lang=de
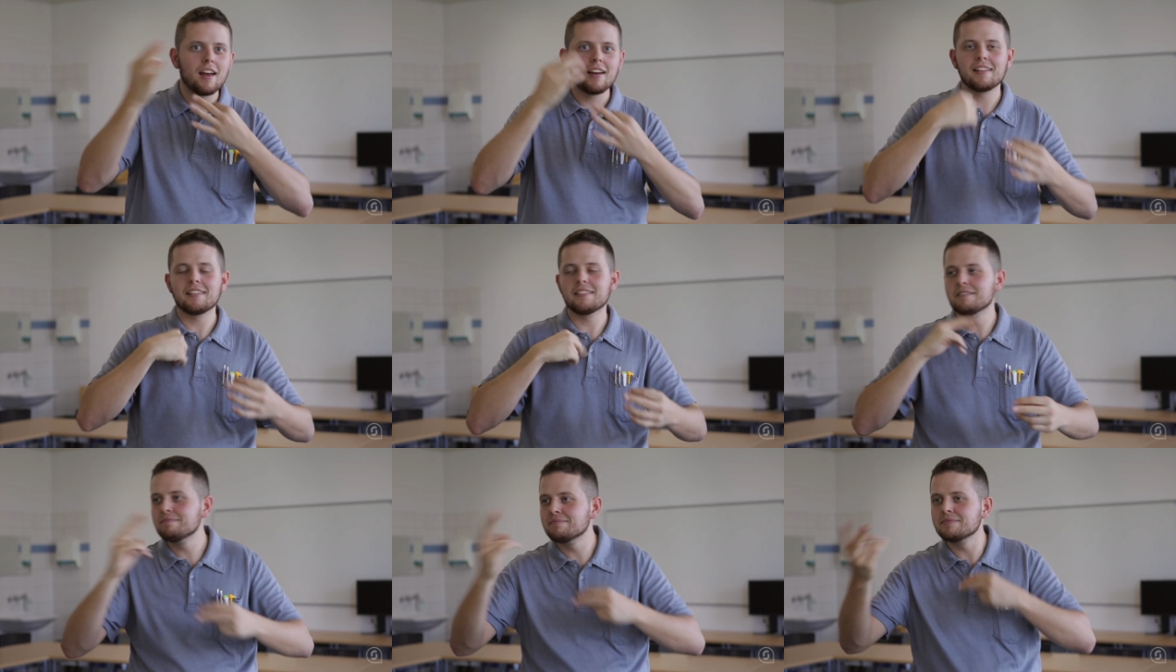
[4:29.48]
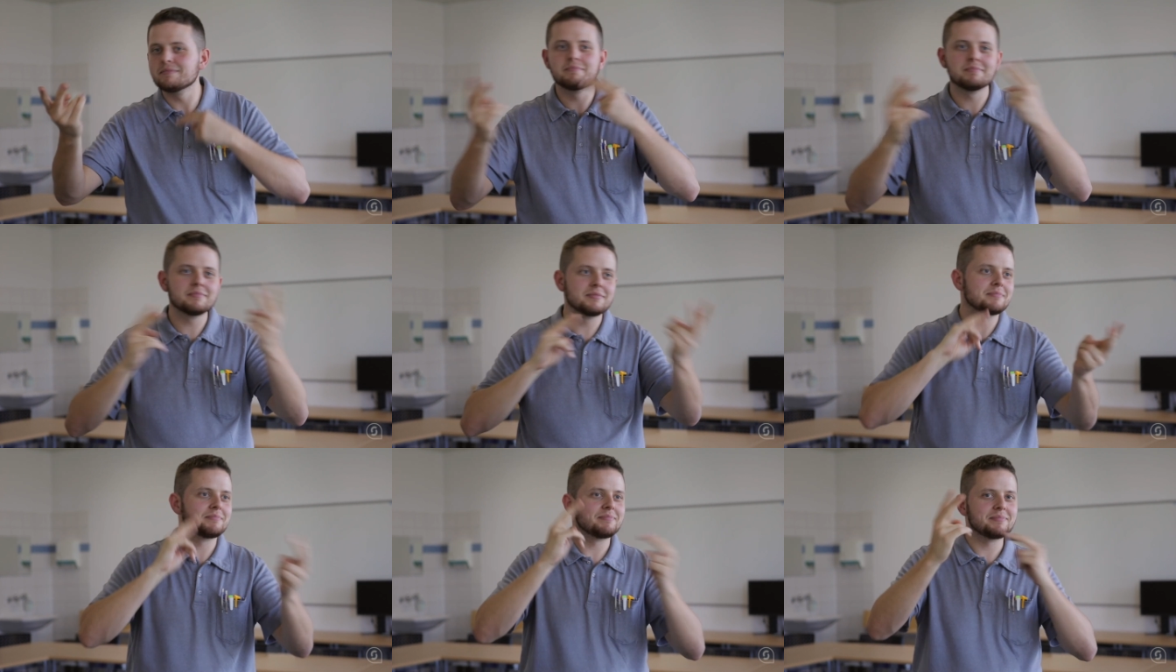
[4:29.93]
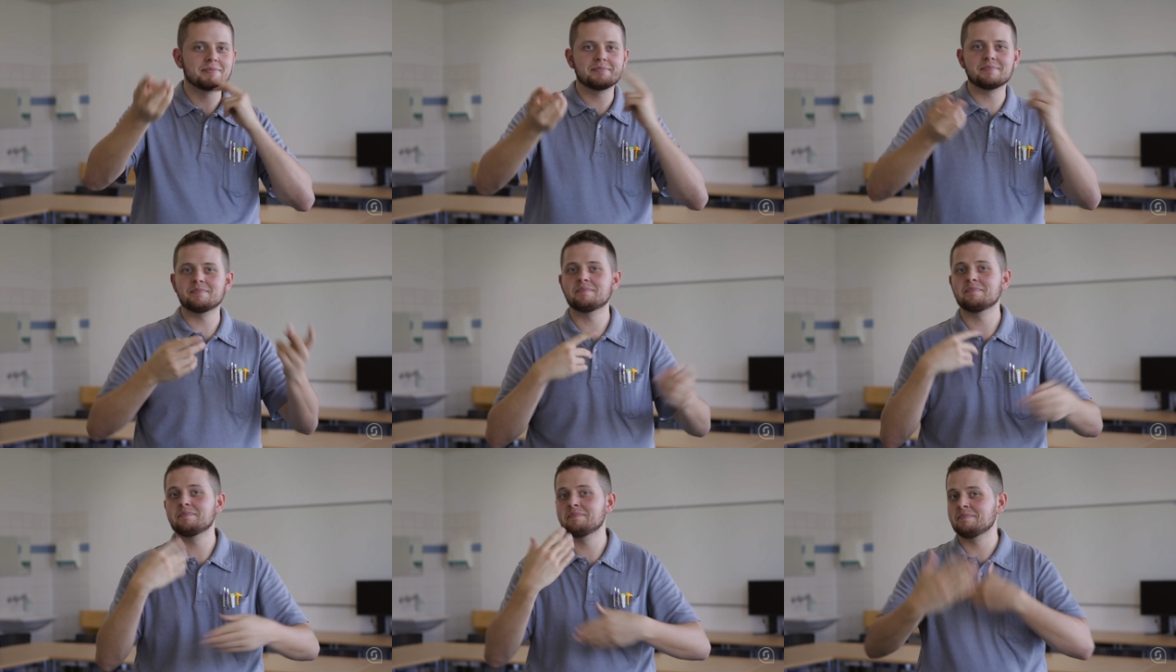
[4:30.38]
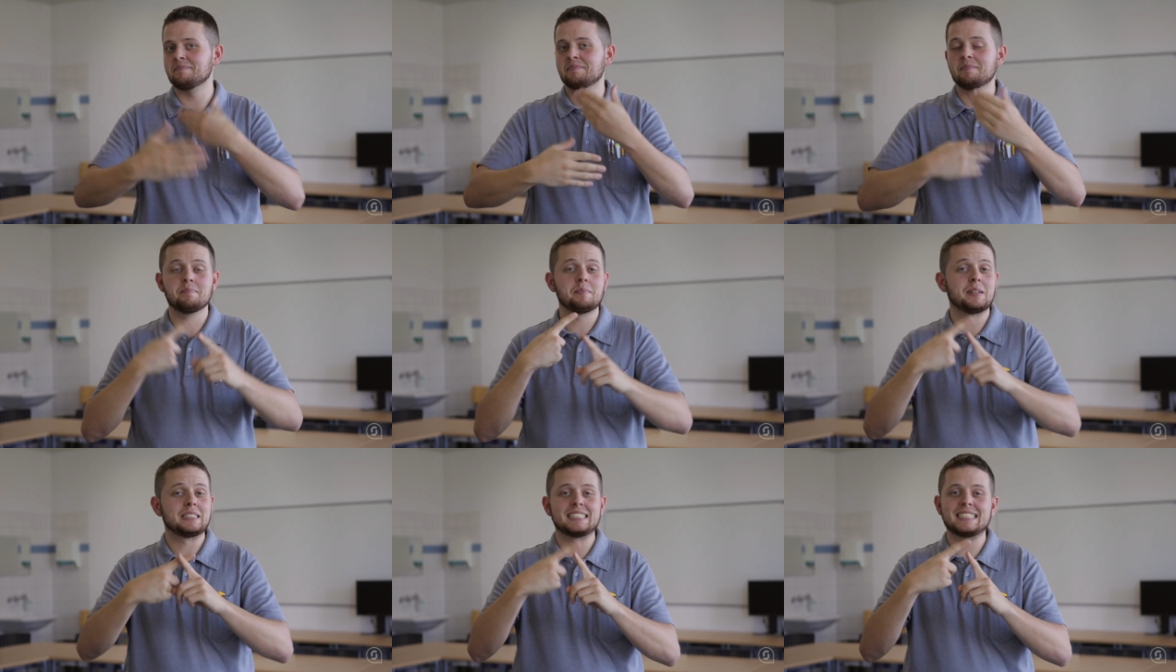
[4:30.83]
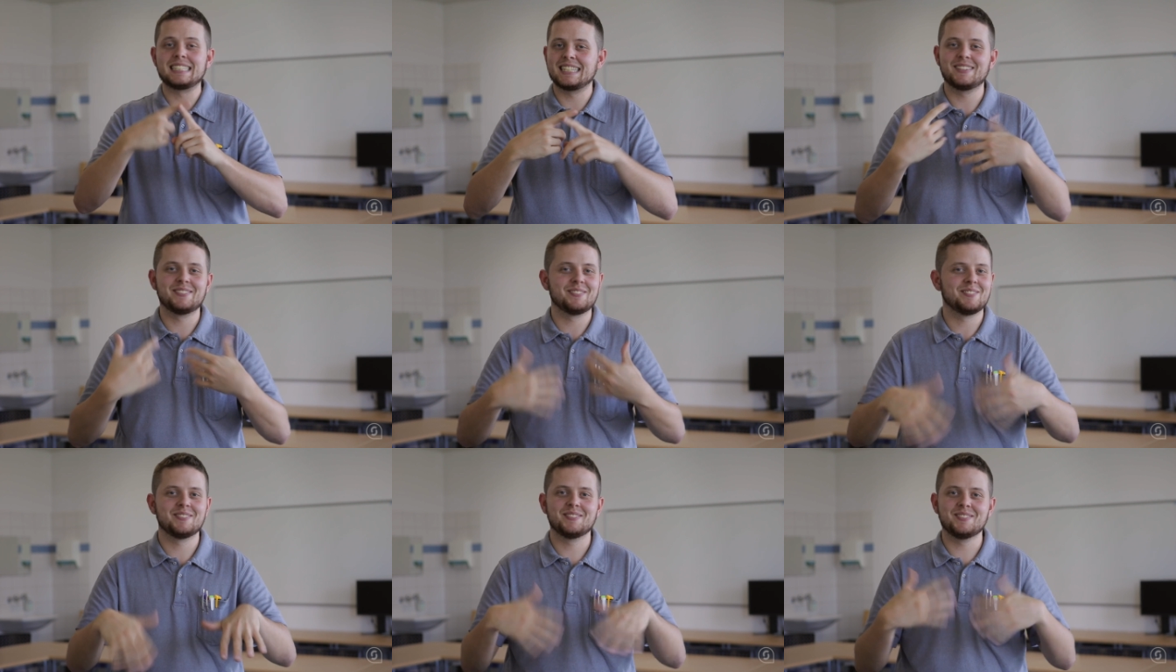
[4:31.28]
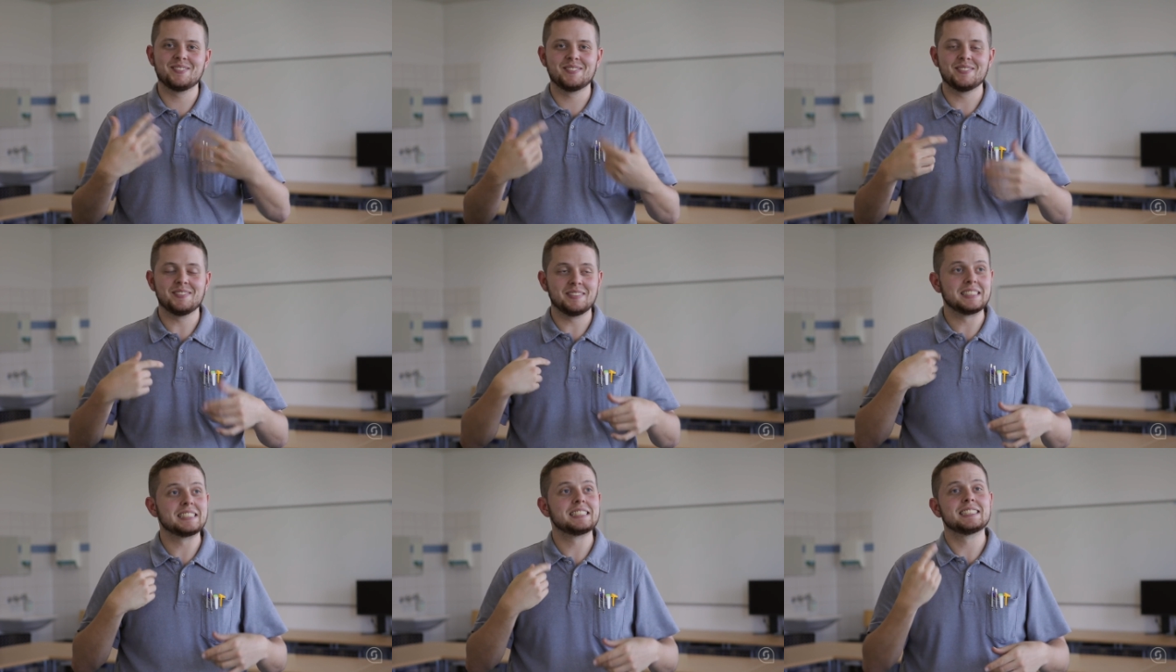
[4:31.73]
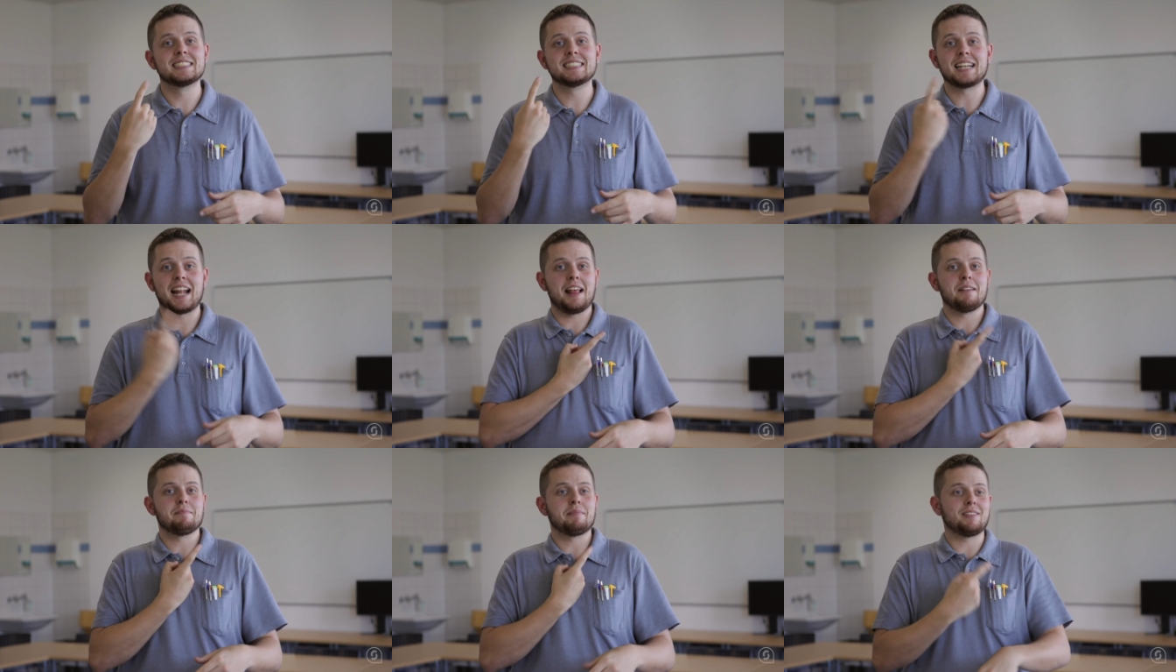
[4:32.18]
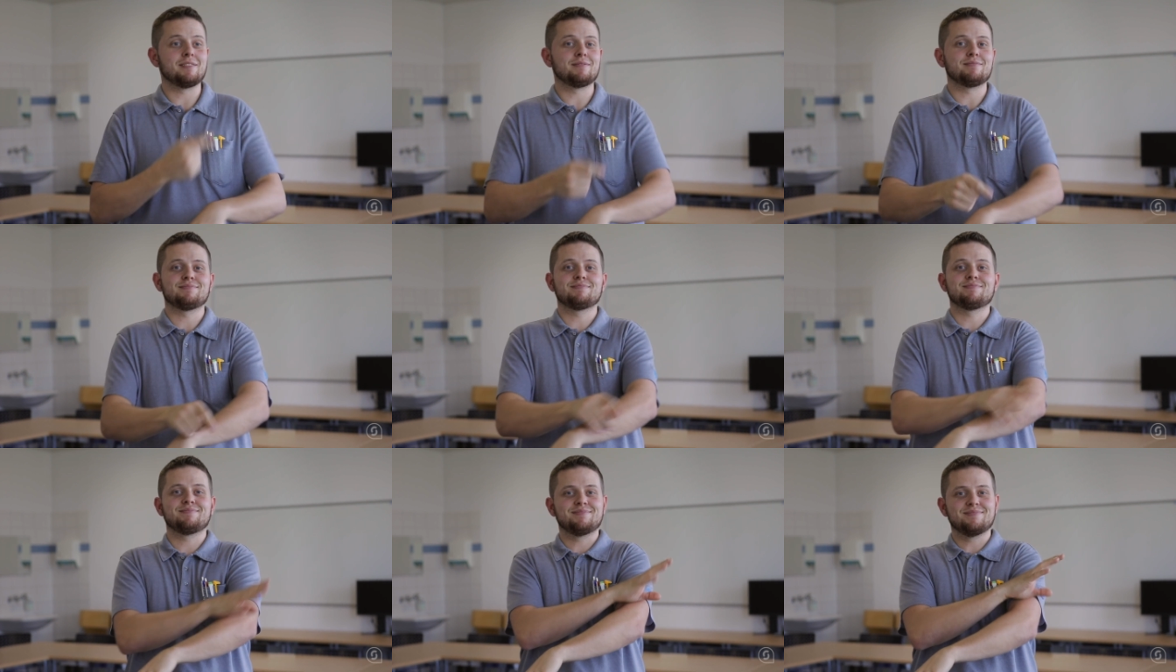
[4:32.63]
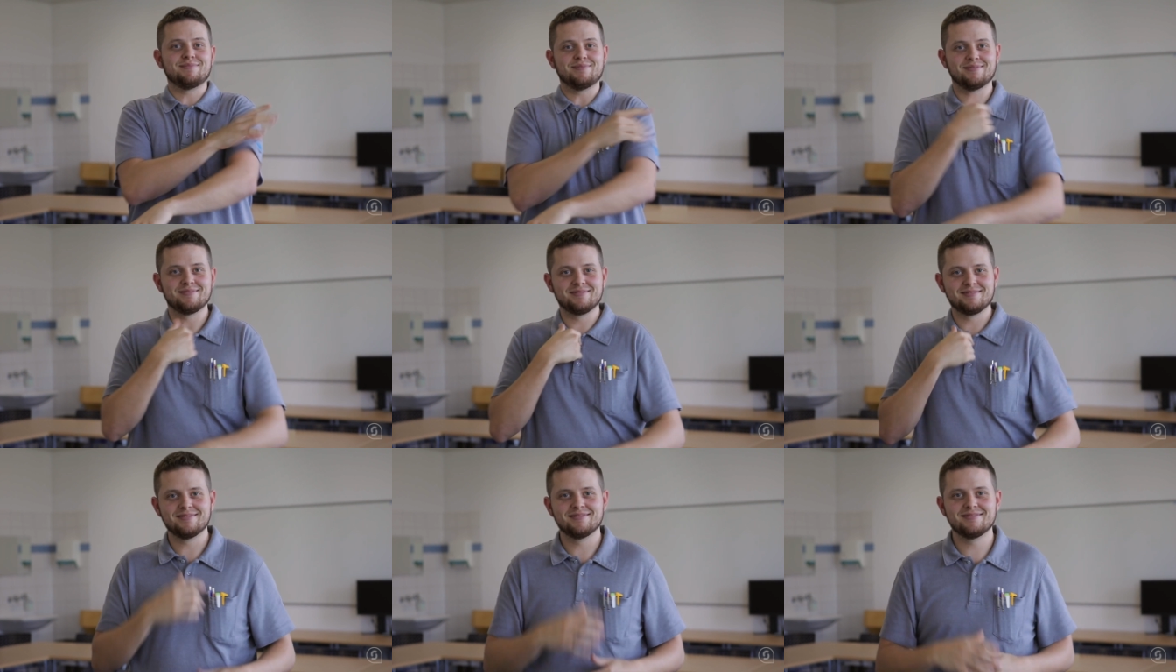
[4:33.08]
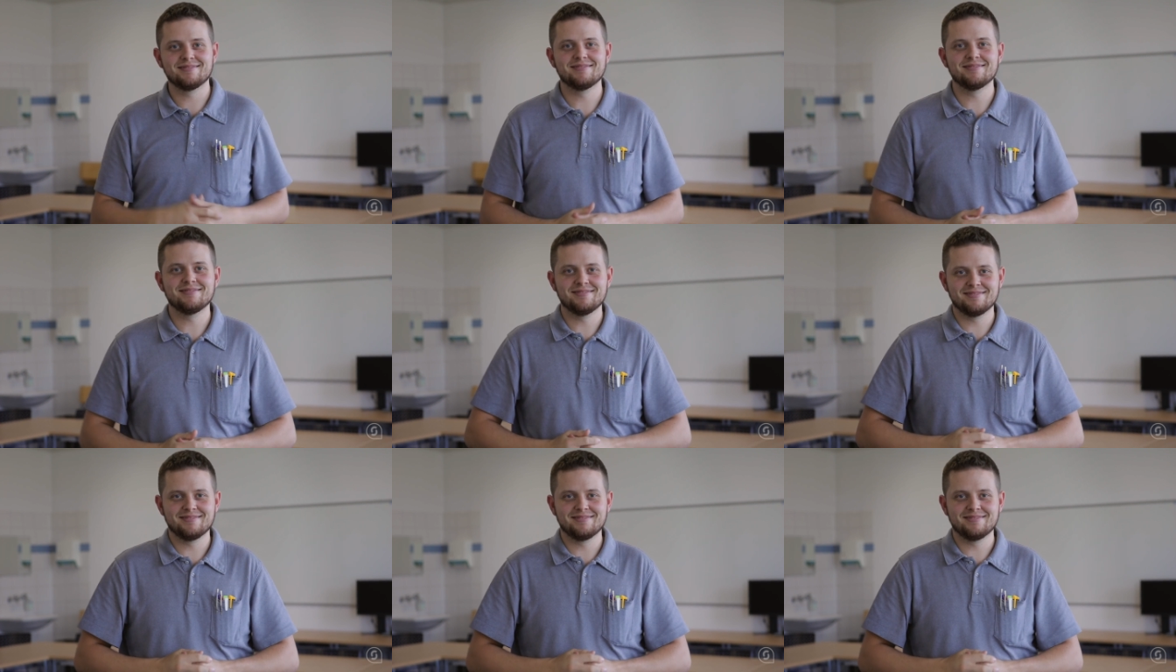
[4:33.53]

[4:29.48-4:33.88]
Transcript: Sie stellen viele Fragen, die ich sehr gerne beantworte bekomme Gänsehaut davon.